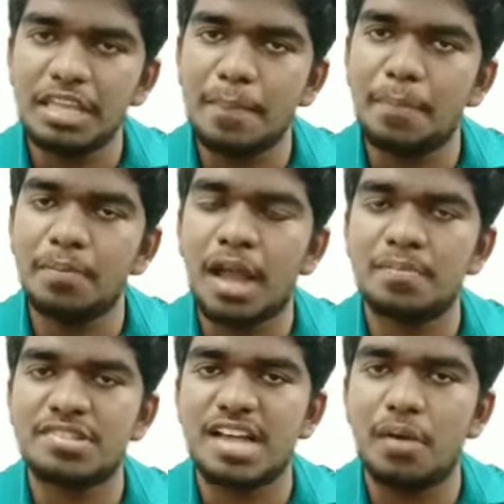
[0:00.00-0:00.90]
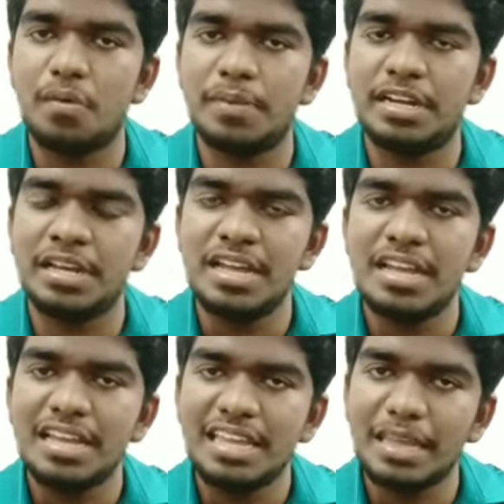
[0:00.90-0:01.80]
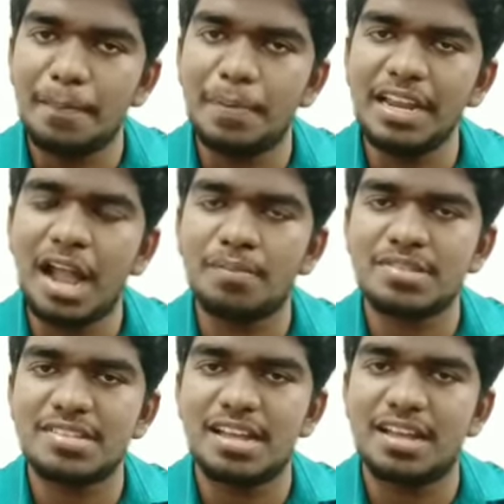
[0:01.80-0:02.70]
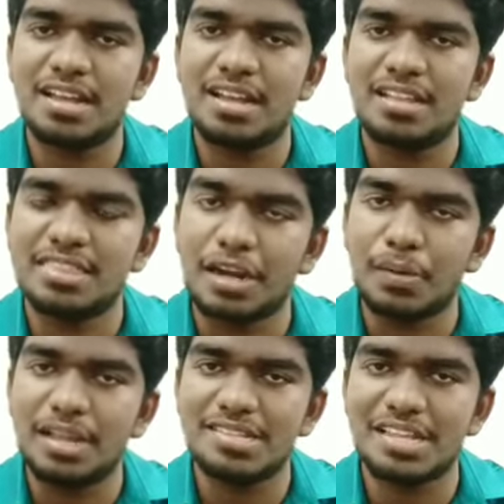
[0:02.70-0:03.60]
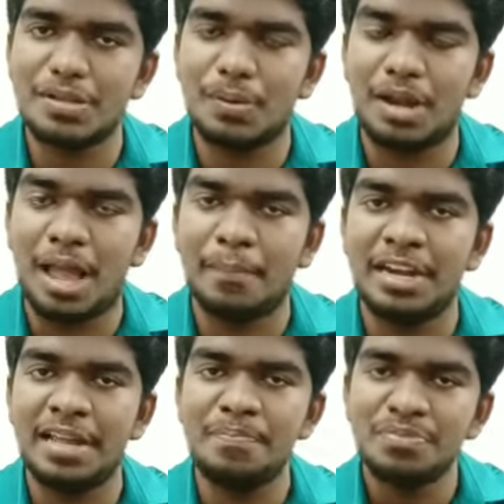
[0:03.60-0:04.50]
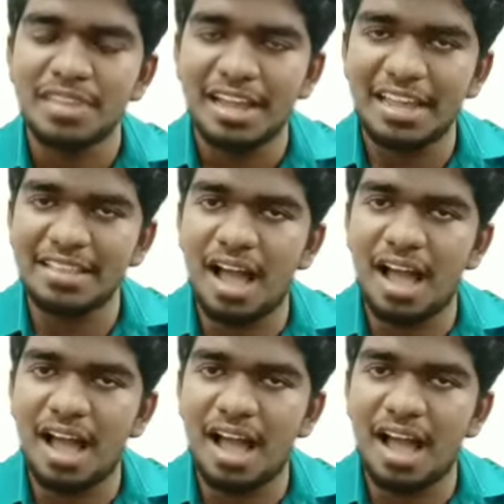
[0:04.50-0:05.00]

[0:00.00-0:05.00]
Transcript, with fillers: எப்போ நாம் சாவோம் என்று எப்படி நாம் ச தற்கொலை செய்து கொள்ளலாம் என்று இந்த